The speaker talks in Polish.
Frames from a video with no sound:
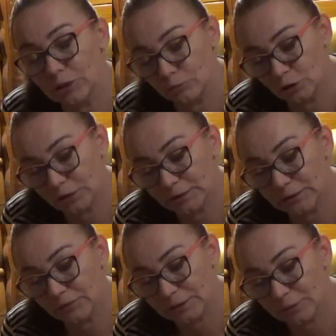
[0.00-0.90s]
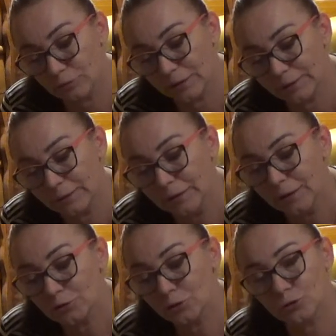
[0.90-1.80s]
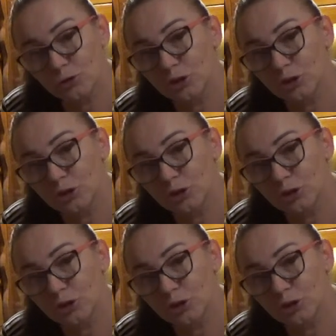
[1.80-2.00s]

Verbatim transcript: tam część z Was kuleje, no to